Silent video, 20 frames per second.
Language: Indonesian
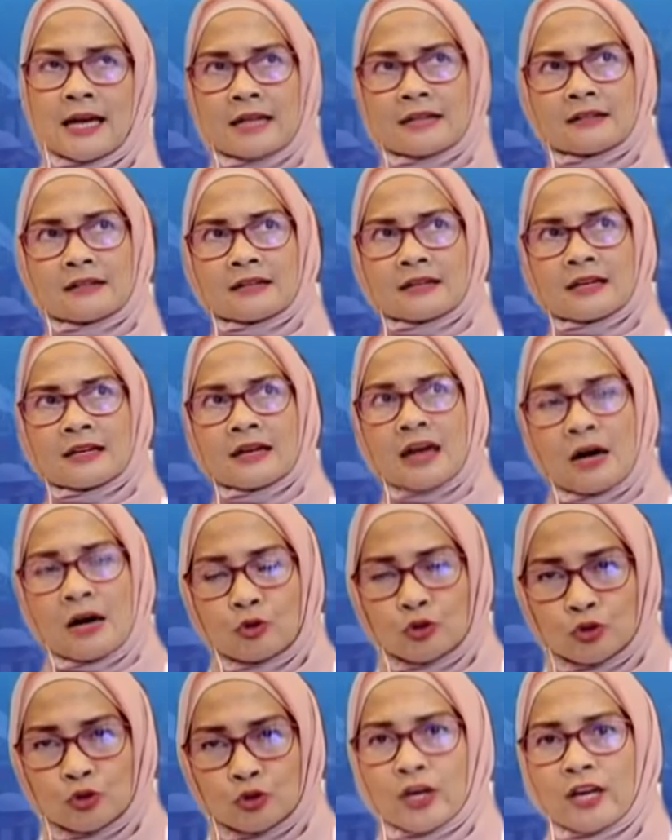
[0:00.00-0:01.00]
dan
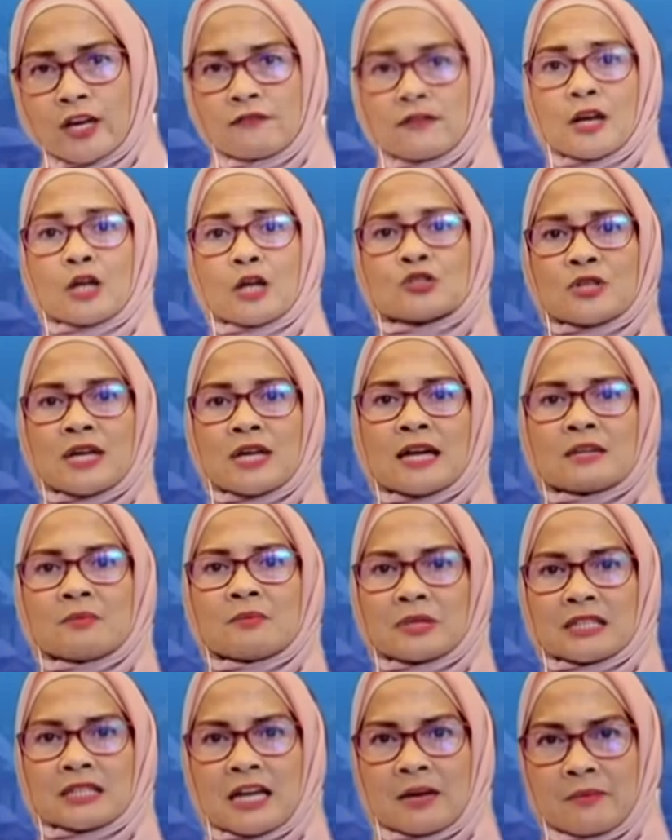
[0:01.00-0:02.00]
untuk evaluasi hari
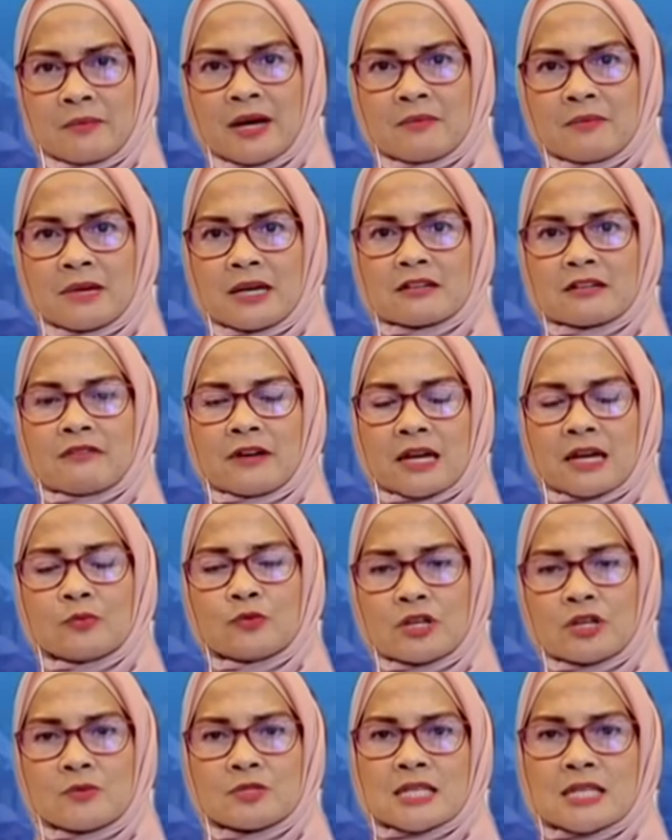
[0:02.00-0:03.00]
pertama mbak
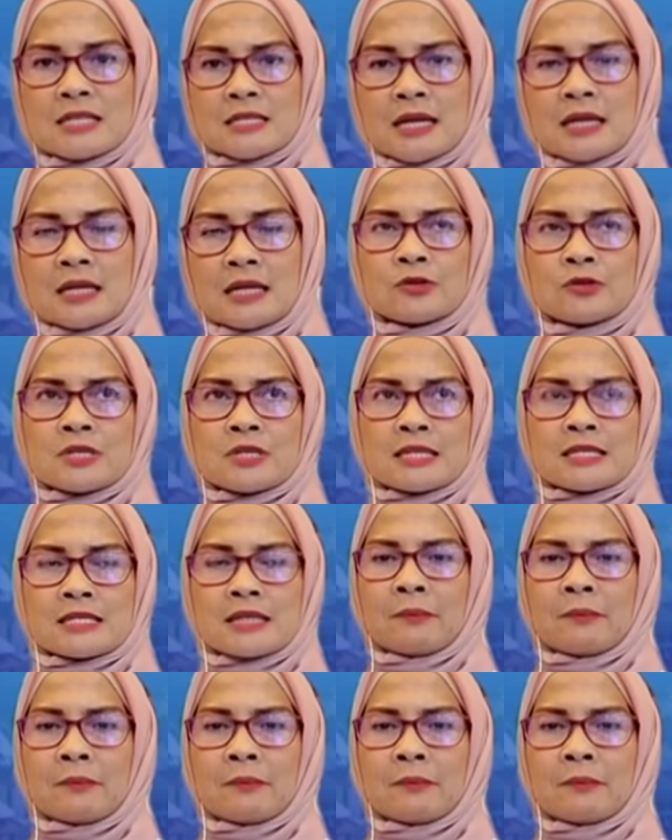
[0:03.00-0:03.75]
Rifana mungkin bisa ya. sekaligus